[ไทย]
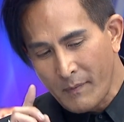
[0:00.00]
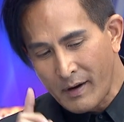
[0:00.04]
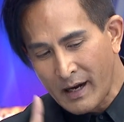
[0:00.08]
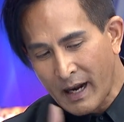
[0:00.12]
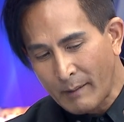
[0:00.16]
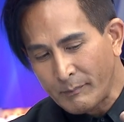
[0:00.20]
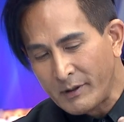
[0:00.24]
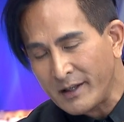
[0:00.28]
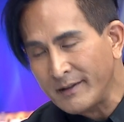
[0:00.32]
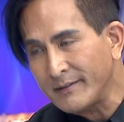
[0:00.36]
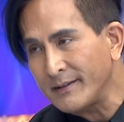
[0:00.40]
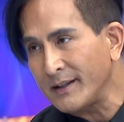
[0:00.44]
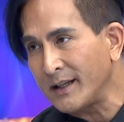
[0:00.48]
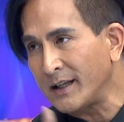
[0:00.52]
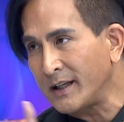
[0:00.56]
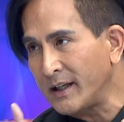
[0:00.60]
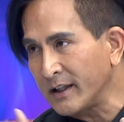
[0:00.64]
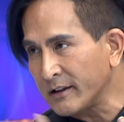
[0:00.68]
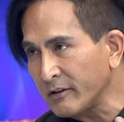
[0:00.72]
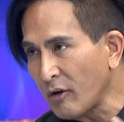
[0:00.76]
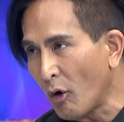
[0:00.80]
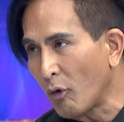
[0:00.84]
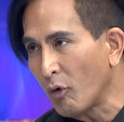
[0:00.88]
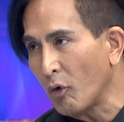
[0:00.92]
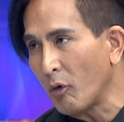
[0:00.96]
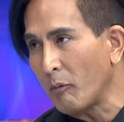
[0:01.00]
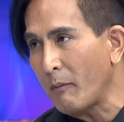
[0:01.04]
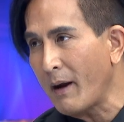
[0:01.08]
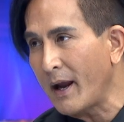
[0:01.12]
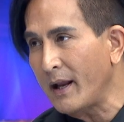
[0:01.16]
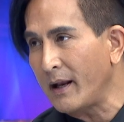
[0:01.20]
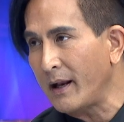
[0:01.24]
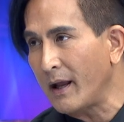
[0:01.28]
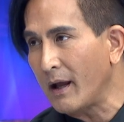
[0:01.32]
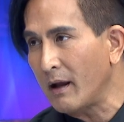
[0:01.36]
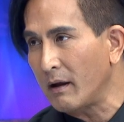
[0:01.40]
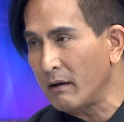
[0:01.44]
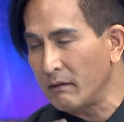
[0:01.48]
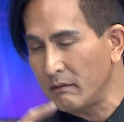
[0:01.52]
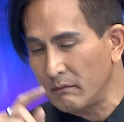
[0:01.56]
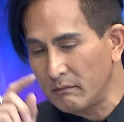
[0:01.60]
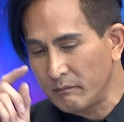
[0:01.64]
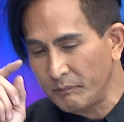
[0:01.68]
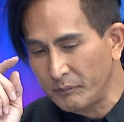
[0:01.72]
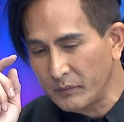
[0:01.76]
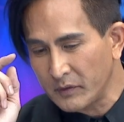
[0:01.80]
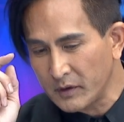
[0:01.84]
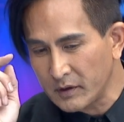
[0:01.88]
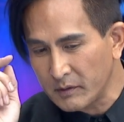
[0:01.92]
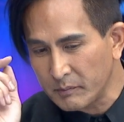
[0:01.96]
ลำที่4ที่ตกลงไปเนี่ย
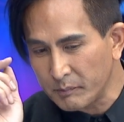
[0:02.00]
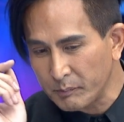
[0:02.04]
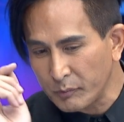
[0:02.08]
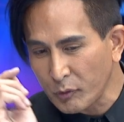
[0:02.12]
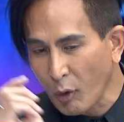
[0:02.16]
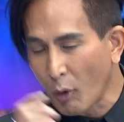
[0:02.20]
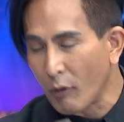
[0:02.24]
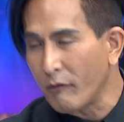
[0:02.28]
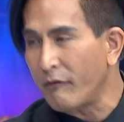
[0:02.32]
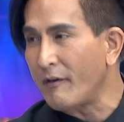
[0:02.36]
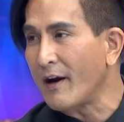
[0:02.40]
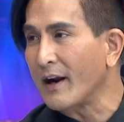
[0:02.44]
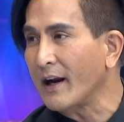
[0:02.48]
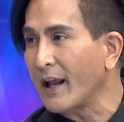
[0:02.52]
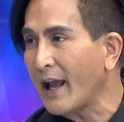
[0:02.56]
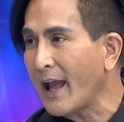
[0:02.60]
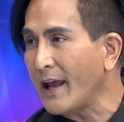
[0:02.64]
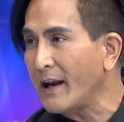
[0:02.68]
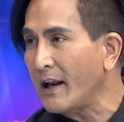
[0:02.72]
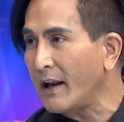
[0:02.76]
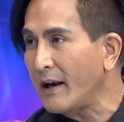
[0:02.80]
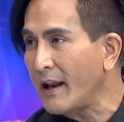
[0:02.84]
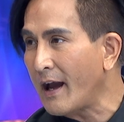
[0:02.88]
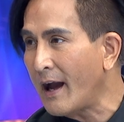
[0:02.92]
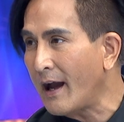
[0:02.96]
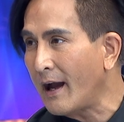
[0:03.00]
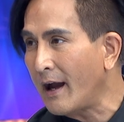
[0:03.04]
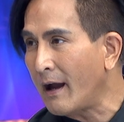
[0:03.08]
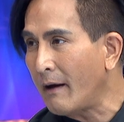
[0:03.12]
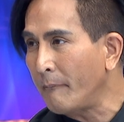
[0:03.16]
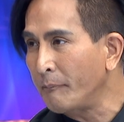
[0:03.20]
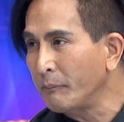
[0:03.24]
ตกฝั่งในแคนาดา